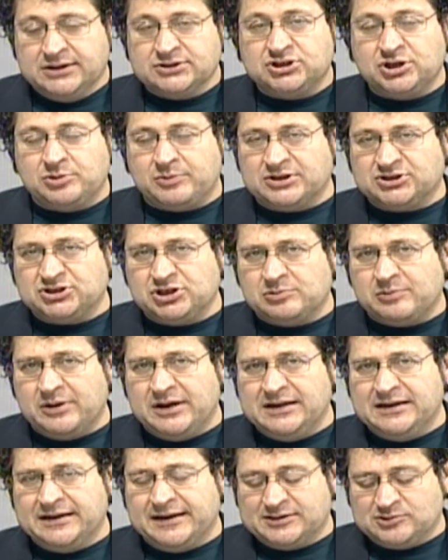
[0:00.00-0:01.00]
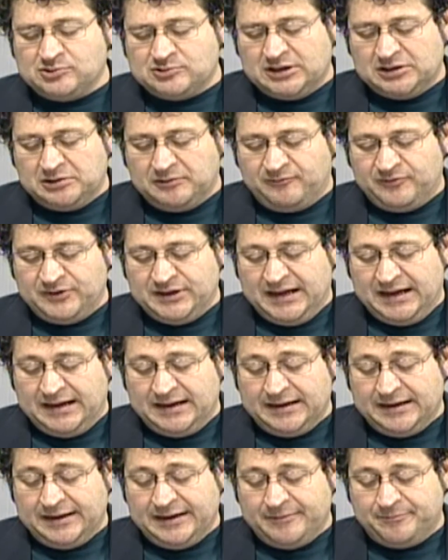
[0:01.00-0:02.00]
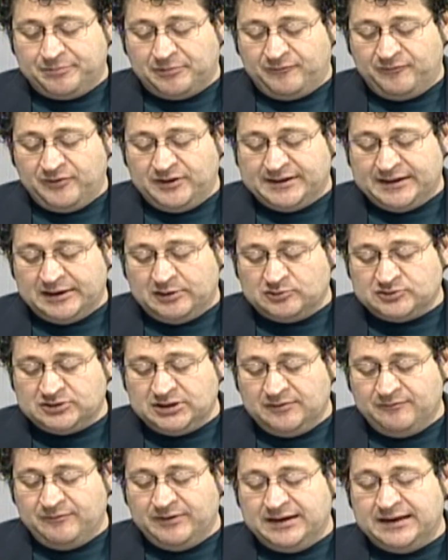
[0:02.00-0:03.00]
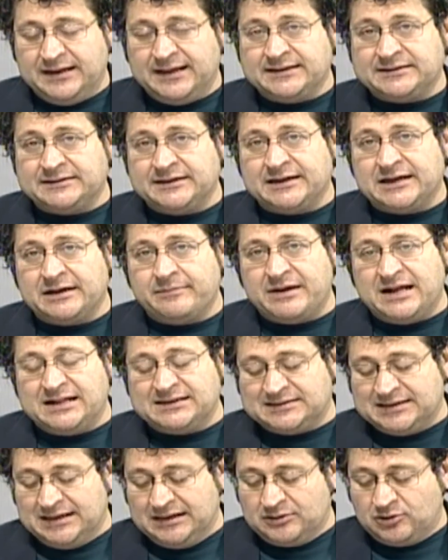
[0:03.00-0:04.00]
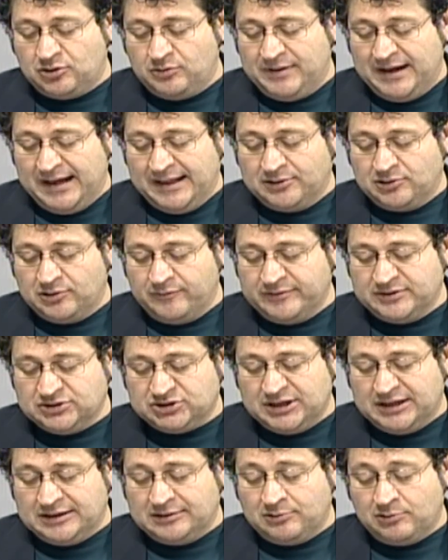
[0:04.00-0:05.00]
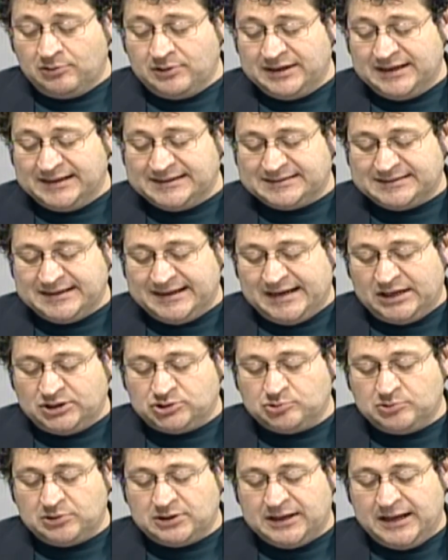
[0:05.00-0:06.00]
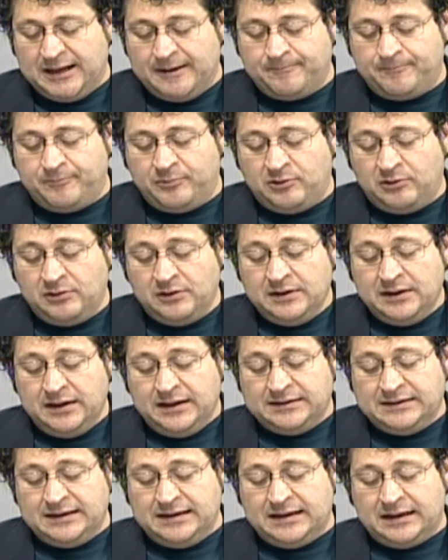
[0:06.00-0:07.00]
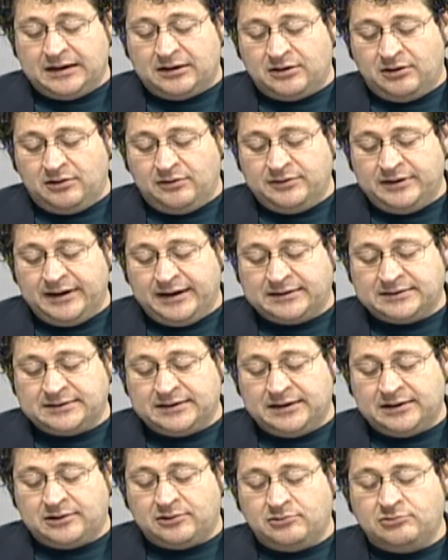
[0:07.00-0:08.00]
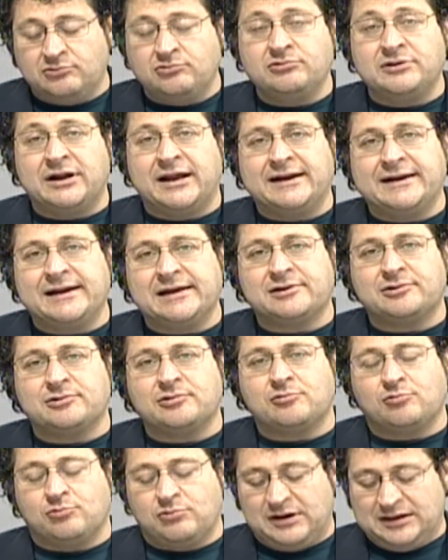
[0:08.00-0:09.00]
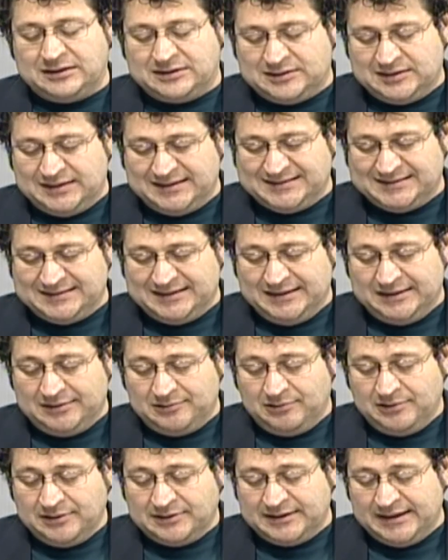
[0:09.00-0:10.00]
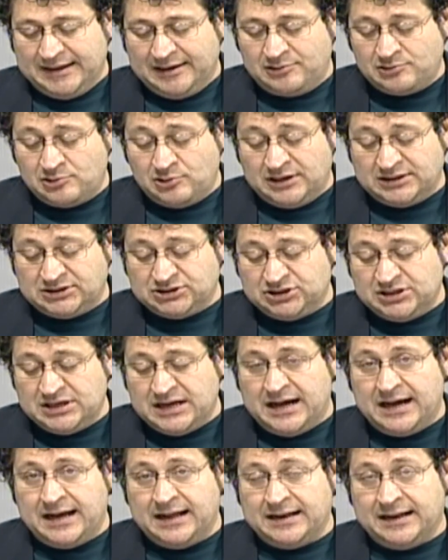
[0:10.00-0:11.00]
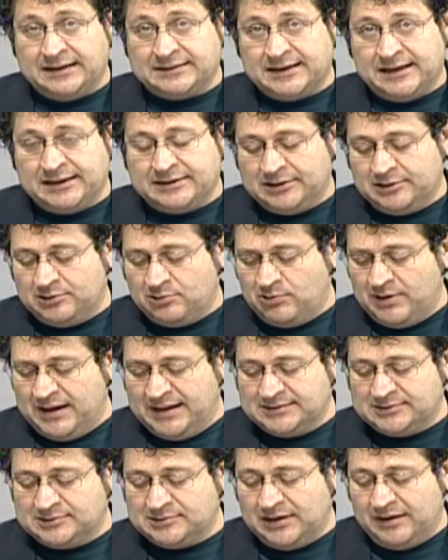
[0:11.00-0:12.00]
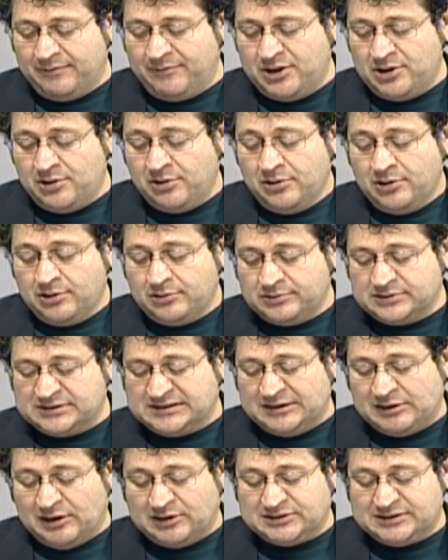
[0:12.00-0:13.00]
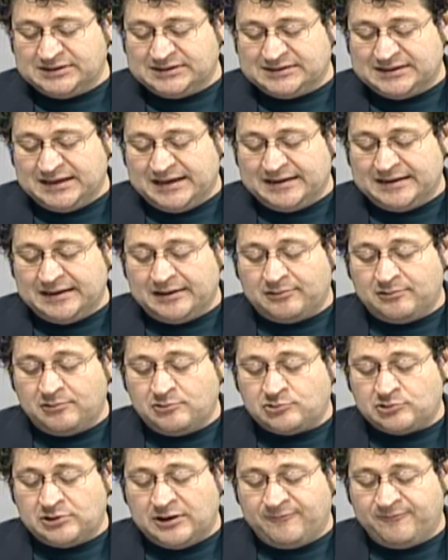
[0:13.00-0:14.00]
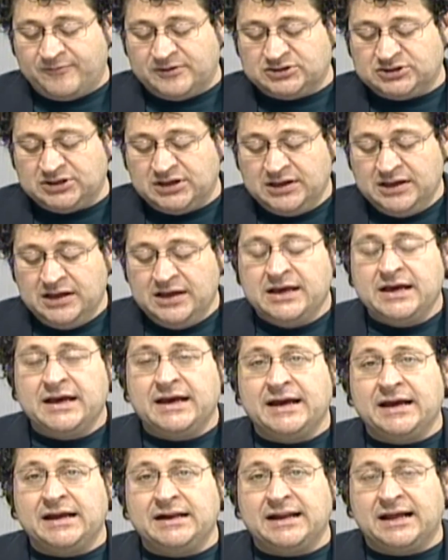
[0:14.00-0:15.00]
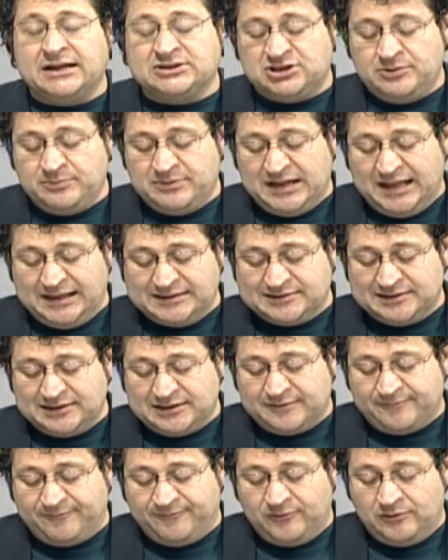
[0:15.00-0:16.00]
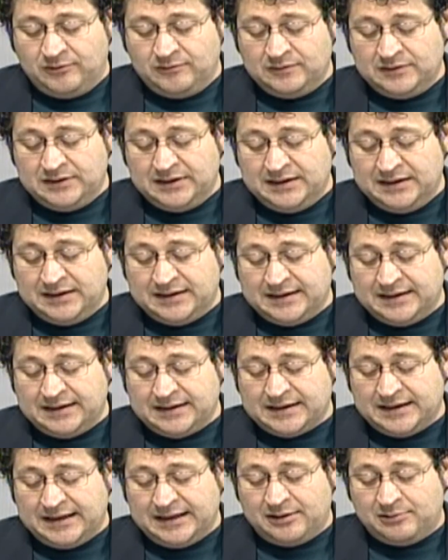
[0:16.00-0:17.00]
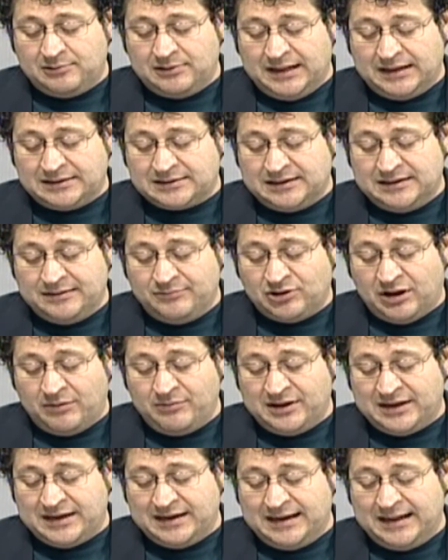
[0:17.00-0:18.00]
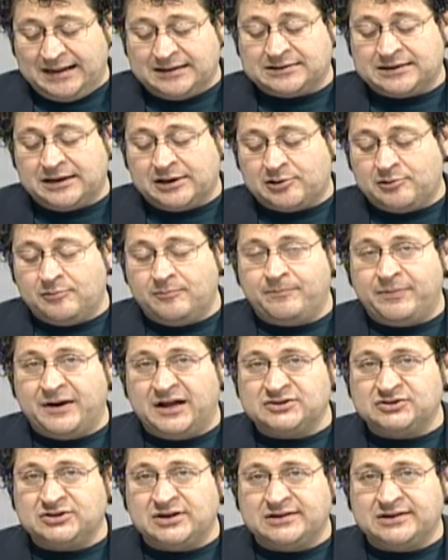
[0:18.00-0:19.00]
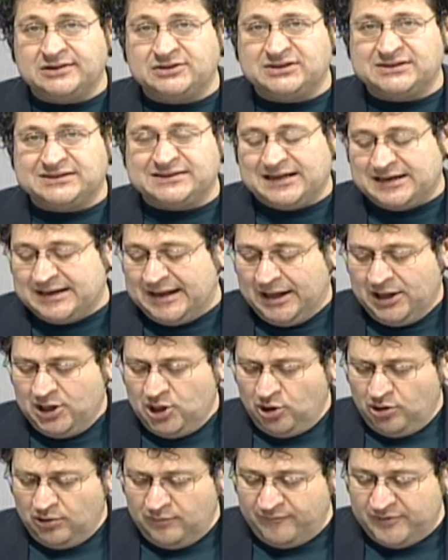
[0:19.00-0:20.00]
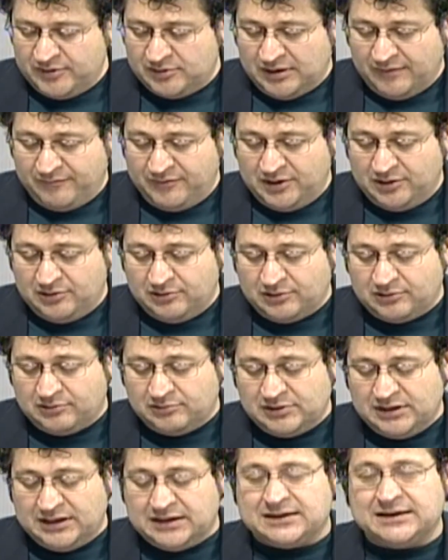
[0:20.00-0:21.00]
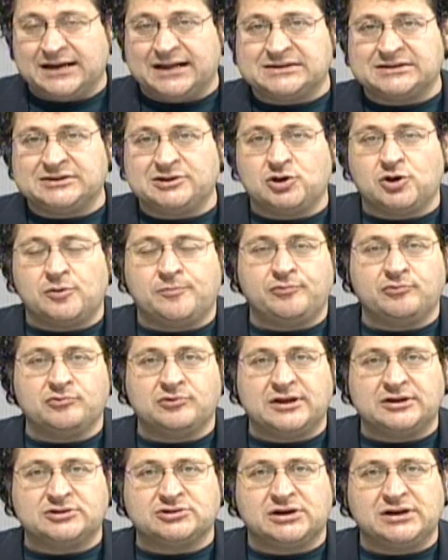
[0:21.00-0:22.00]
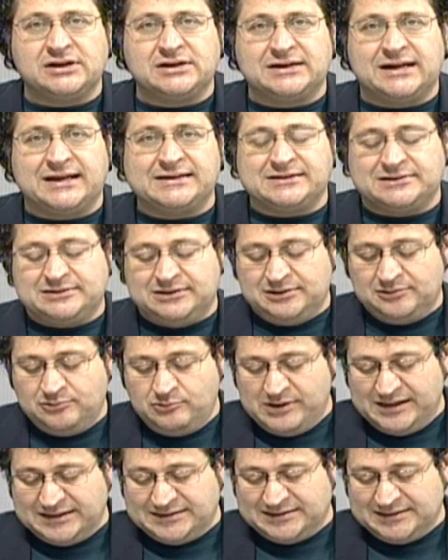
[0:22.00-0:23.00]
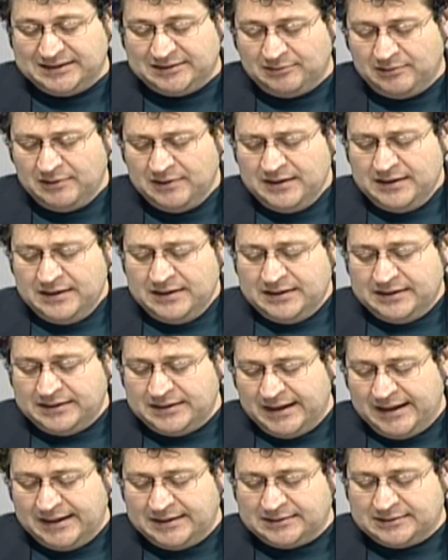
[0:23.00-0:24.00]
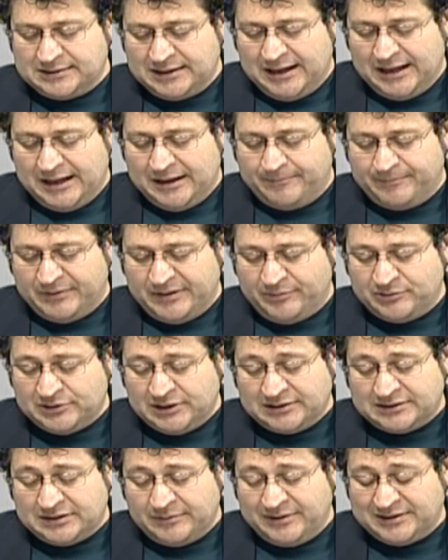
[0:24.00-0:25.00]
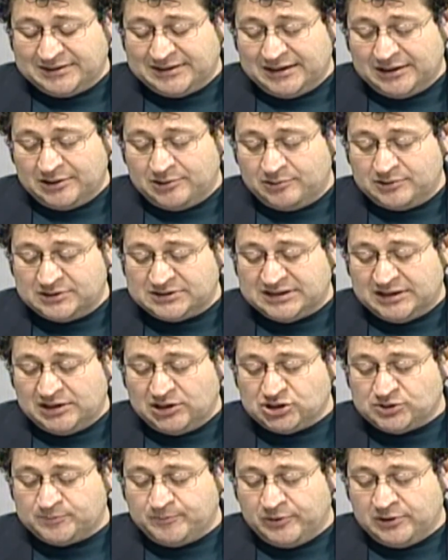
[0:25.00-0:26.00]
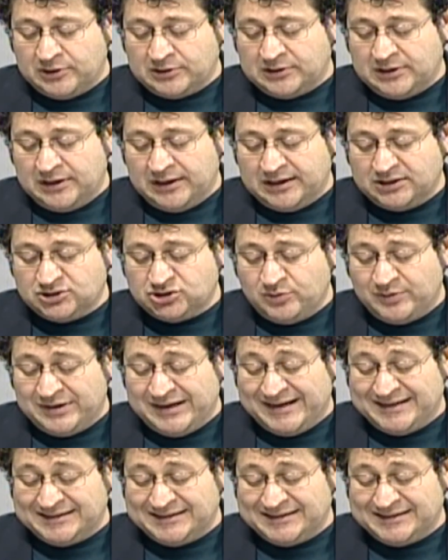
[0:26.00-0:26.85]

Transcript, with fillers: 5-5 il risultato finale, ne approfitta così il Velletri che balza al comando vincendo in esterna sul campo della Connect con un netto 4-0. Tengono la scia all'Atletico Anzio Lavino, Corsara Cisterna contro l'FC e la Gymnastic Fondi che regola tra le mura amiche l'altra compagine di Cisterna, ovvero la Vigor con il classico punteggio all'inglese di 2-0. Rientra prepotentemente in corsa lo Sporting Giovane